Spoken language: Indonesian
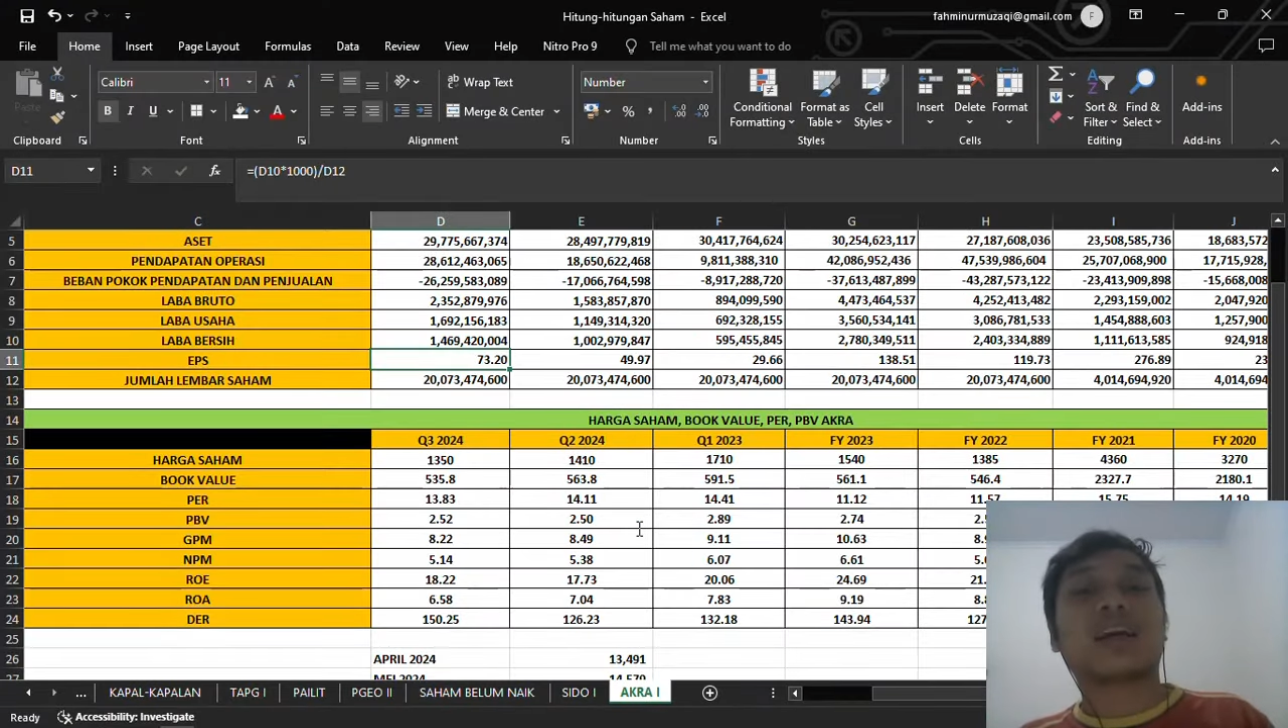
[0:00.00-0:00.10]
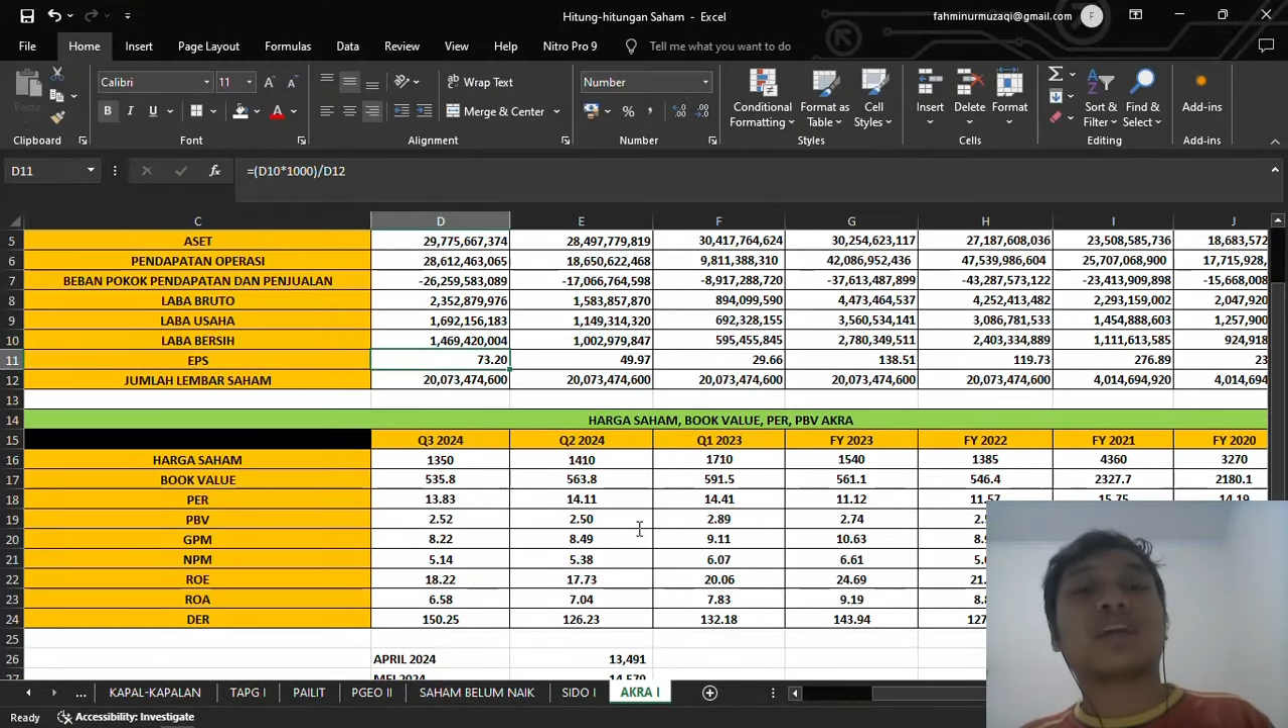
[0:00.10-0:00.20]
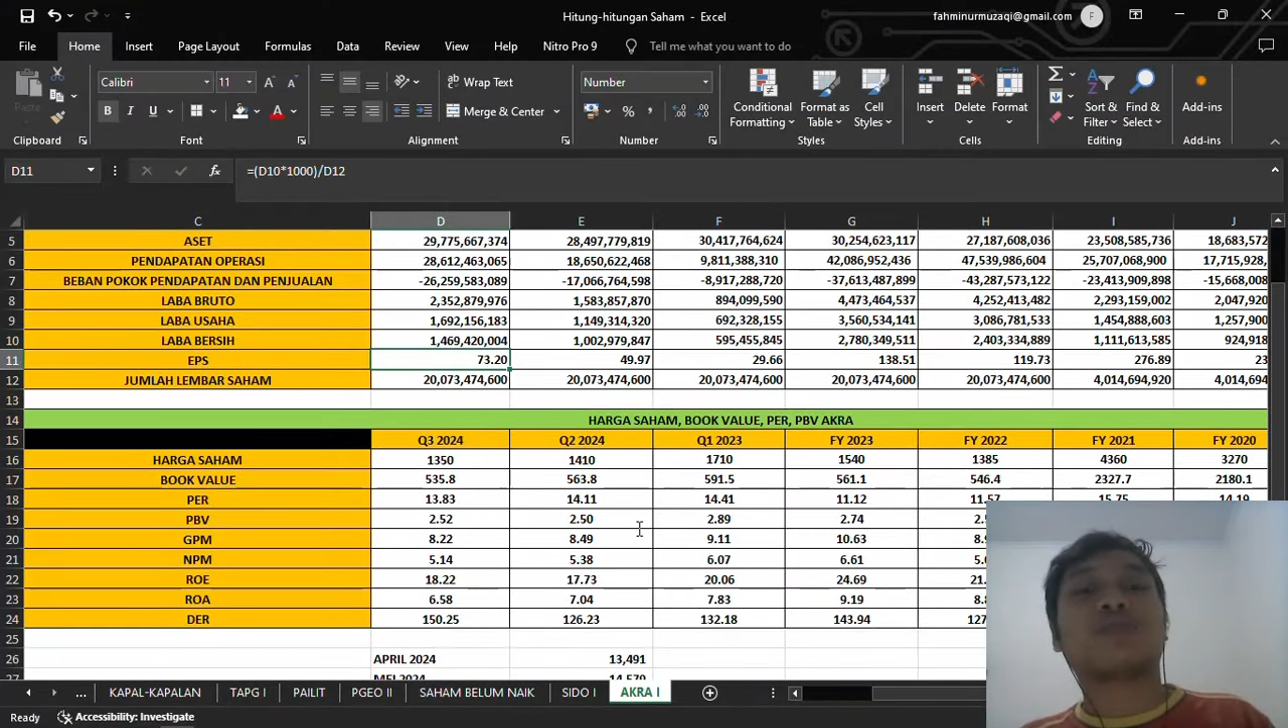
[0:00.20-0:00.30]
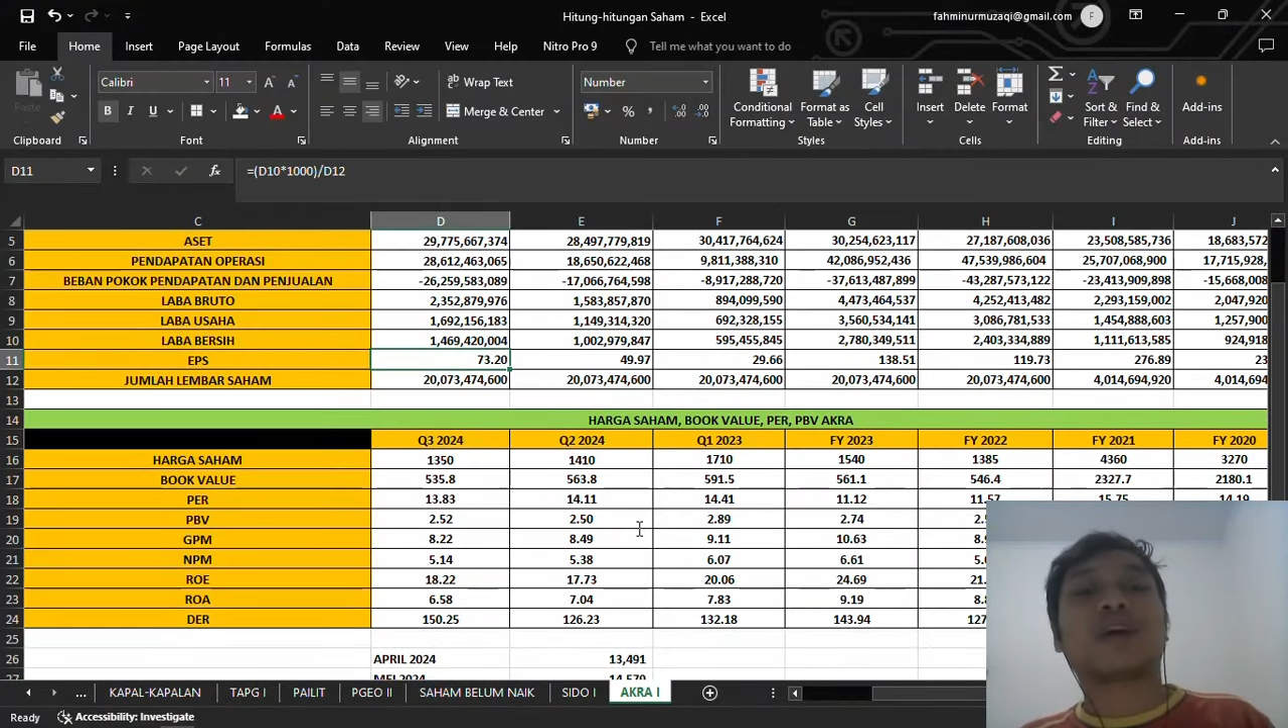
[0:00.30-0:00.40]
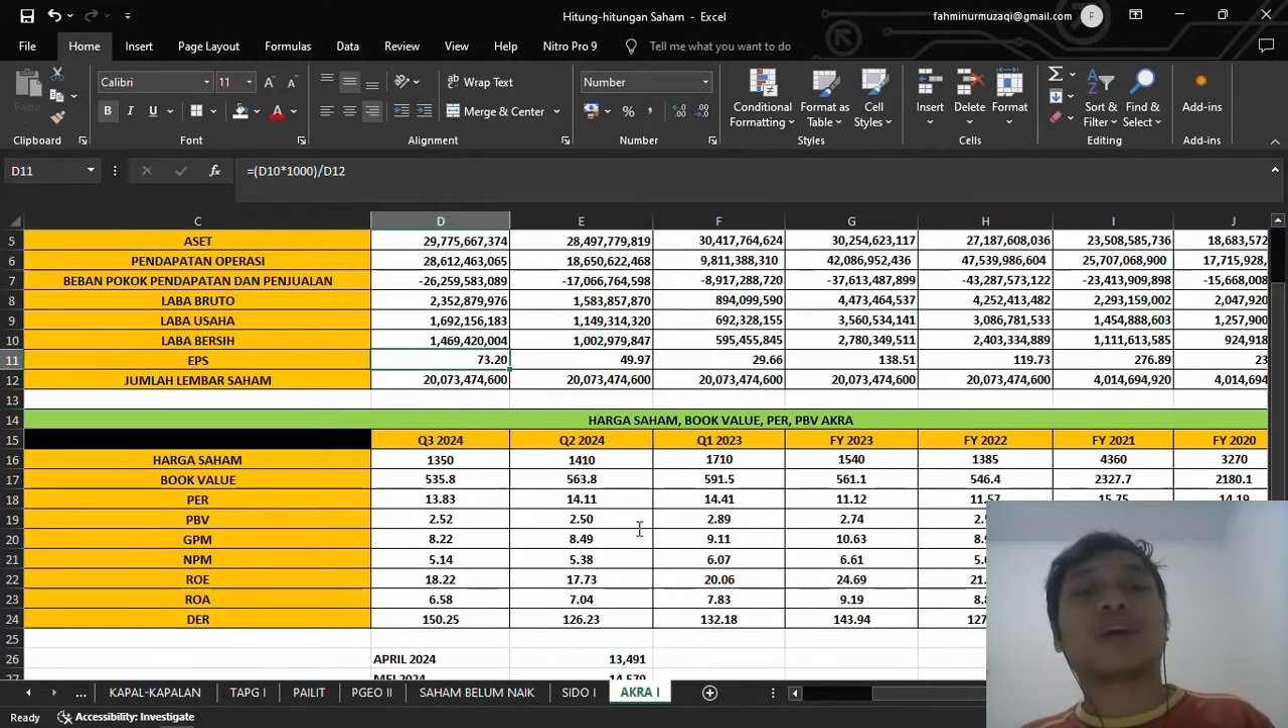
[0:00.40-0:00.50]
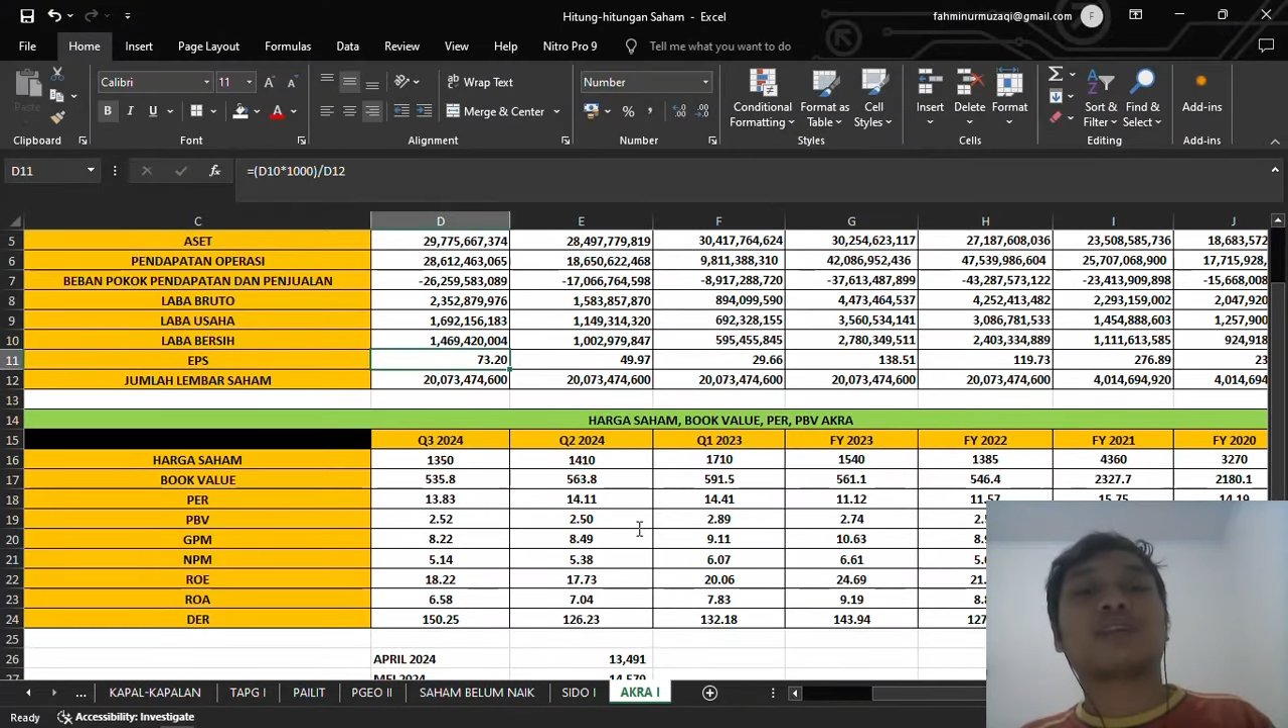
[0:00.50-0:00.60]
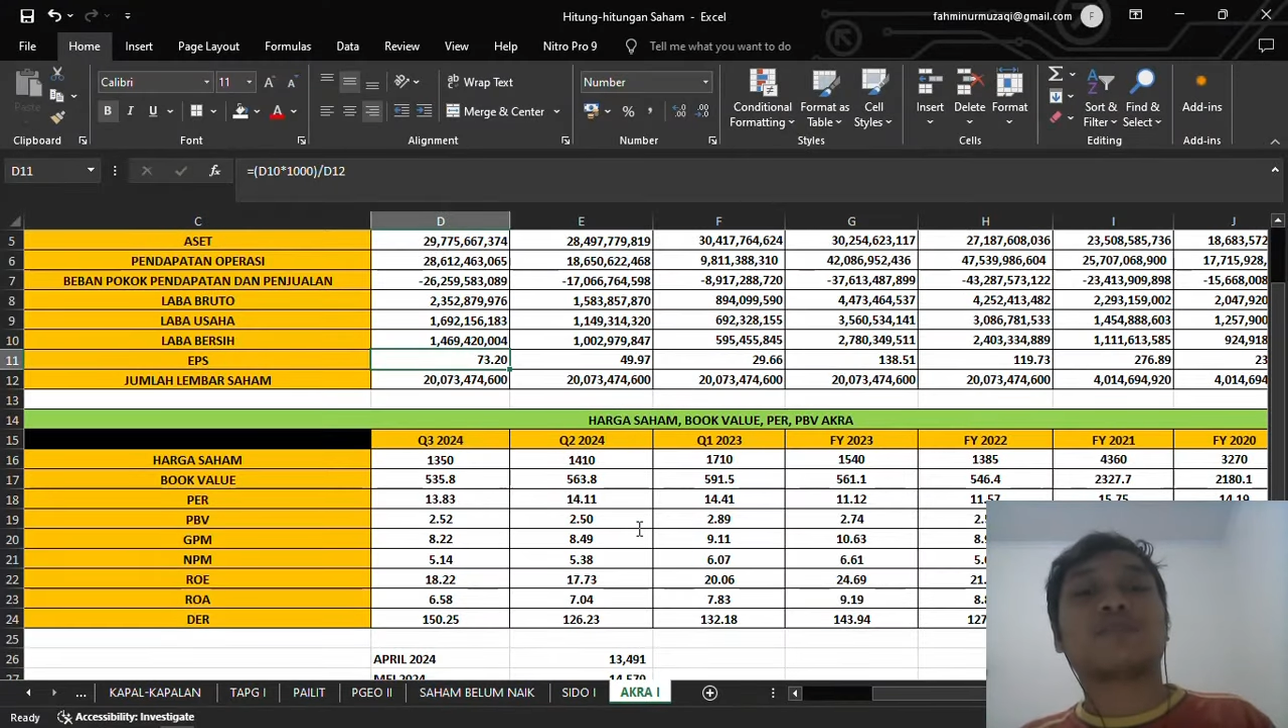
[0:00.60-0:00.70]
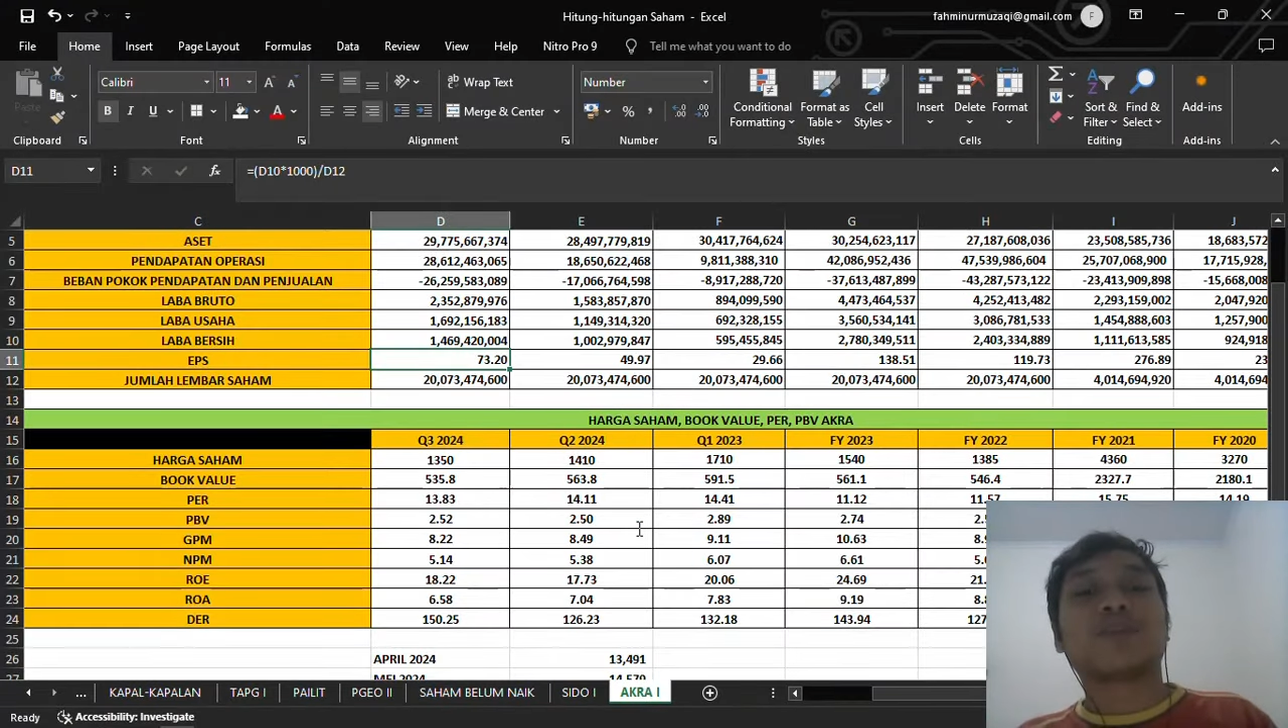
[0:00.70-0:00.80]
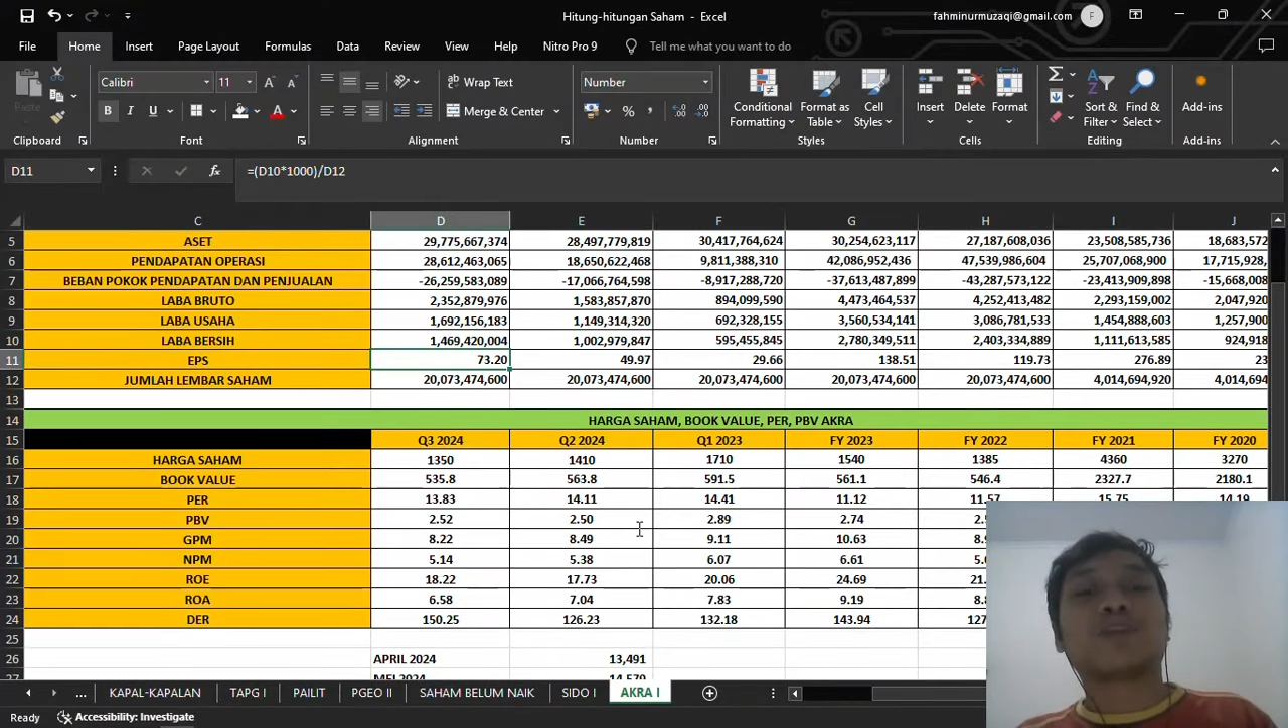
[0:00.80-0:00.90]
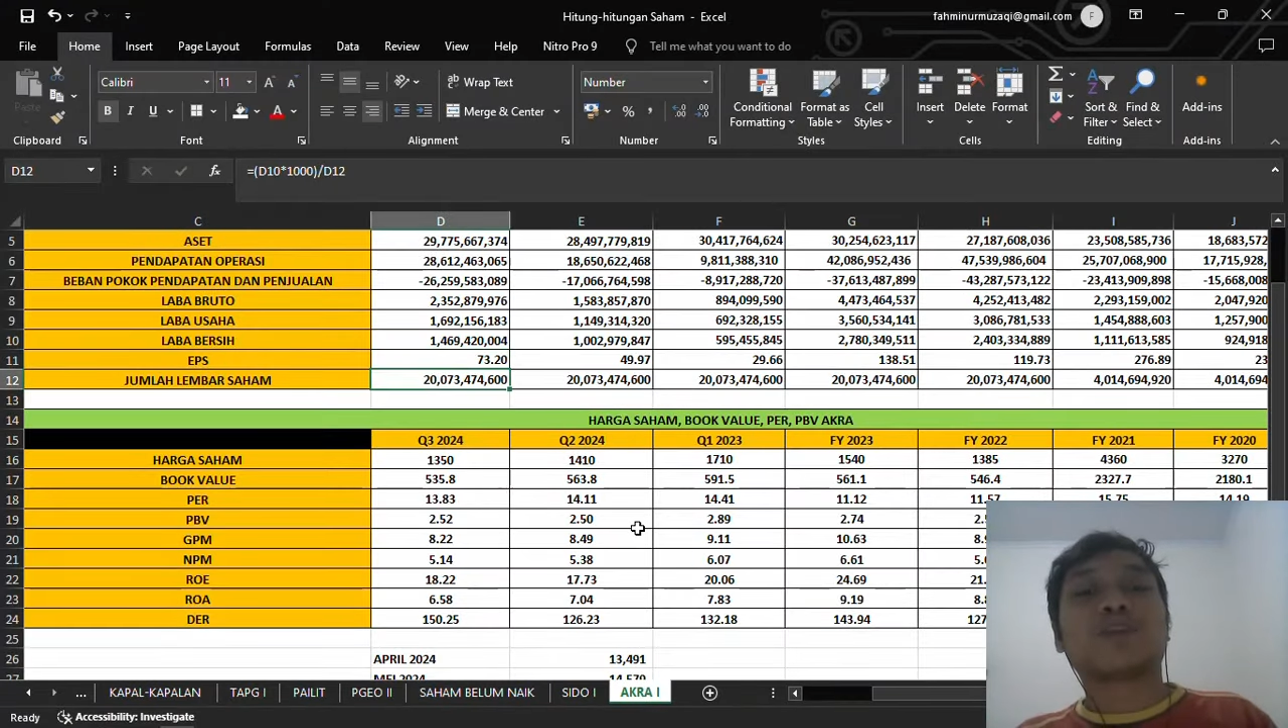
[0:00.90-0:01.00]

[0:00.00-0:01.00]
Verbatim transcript: kayak gitu guys.